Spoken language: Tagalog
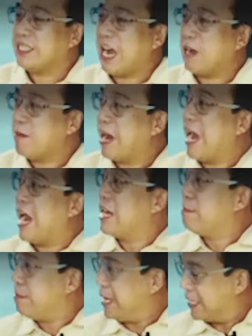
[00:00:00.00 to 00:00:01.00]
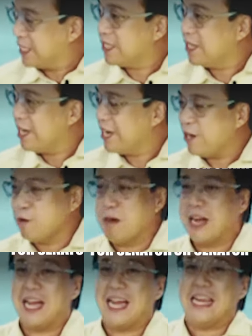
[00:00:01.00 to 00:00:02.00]
ang mga ITs, mm-hmm. yung
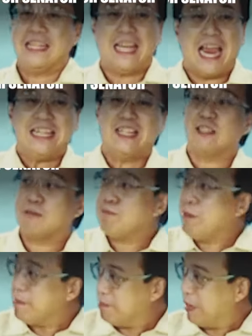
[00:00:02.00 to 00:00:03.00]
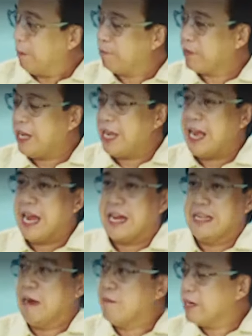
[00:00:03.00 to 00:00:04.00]
mga indigenous people.
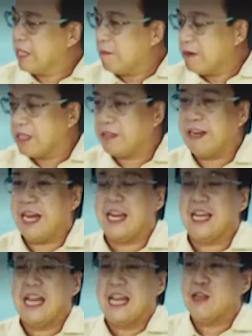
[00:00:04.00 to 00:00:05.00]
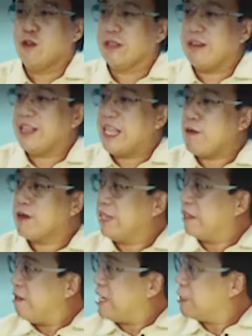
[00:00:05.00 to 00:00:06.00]
Mm-hmm. Number, number three, yung tinatawag na
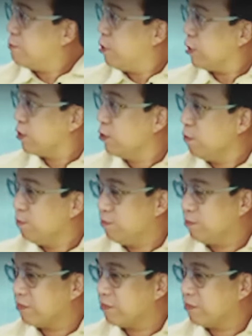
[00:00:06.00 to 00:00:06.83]
transport group.